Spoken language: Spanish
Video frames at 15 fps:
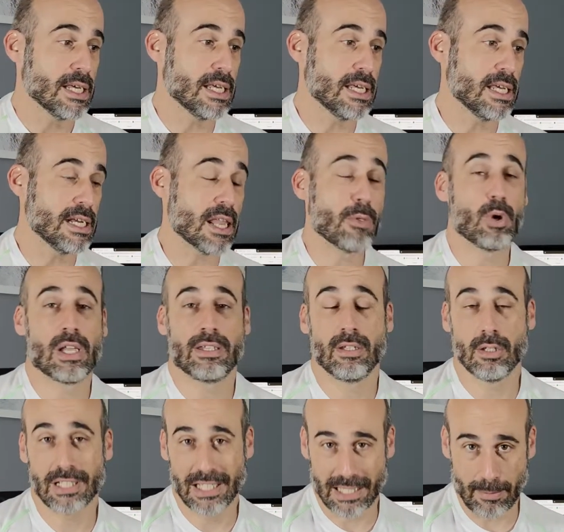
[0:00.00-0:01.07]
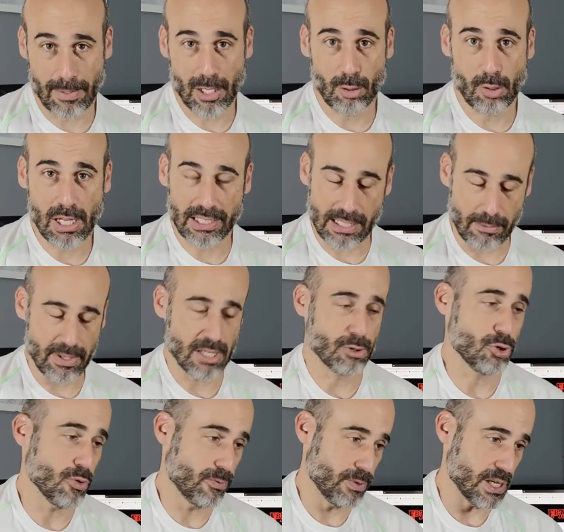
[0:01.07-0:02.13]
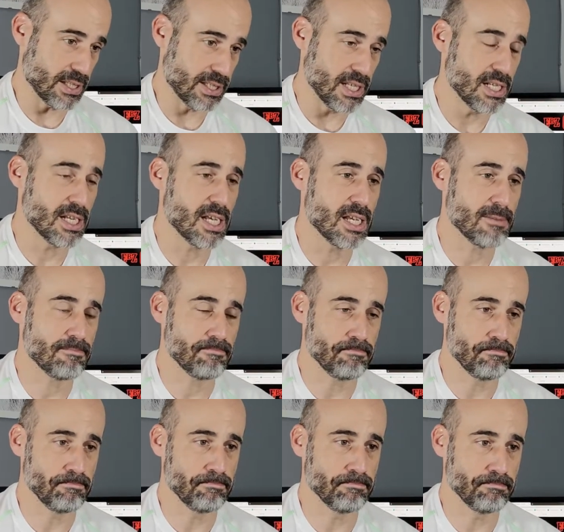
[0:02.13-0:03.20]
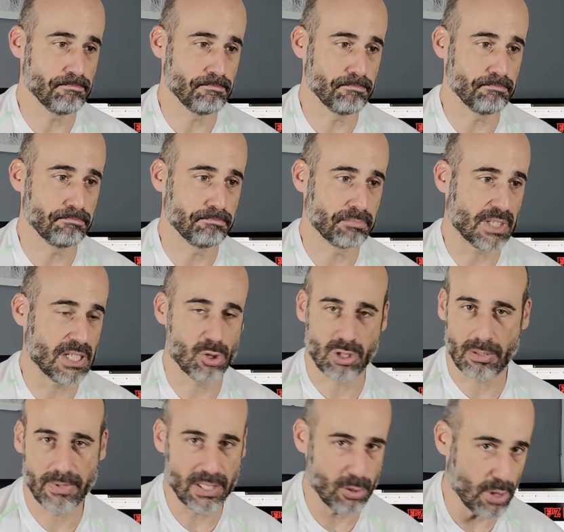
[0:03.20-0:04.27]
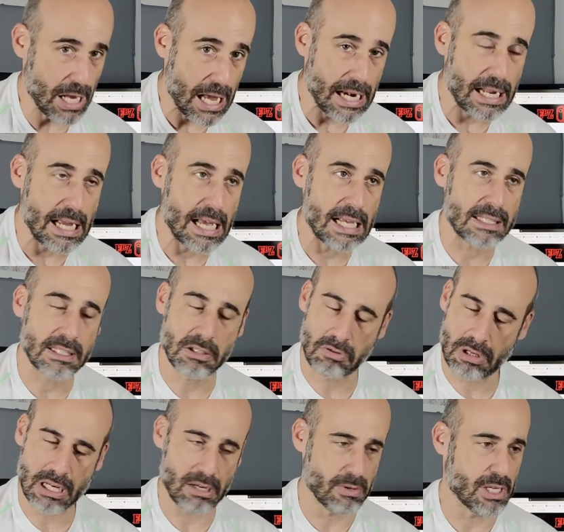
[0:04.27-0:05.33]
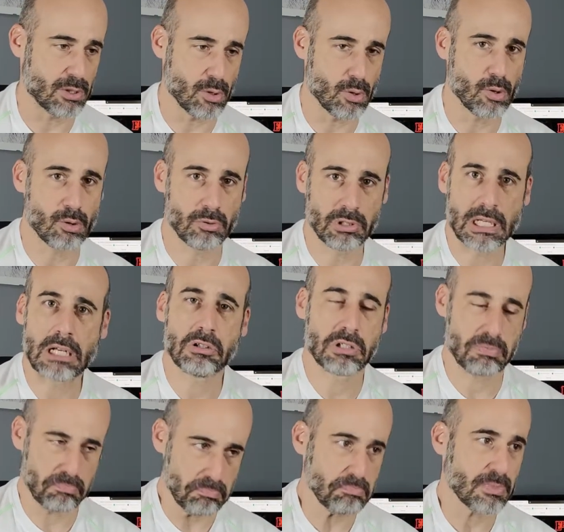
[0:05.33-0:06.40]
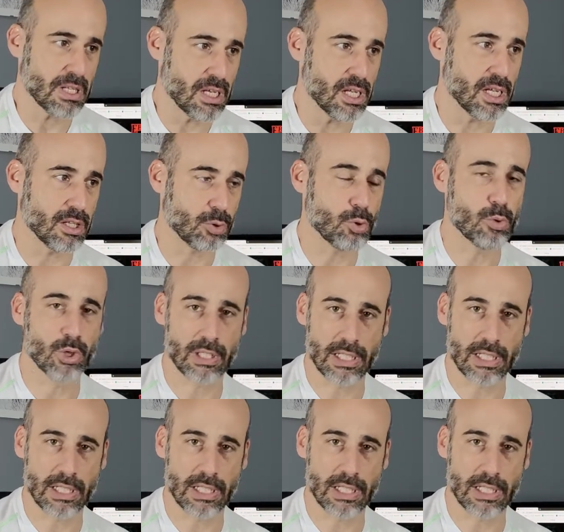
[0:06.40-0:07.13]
Y la duración de esta película está bien. Yo fui al cine mm, y no se me hizo larga, sino al revés, todo lo contrario, estuvo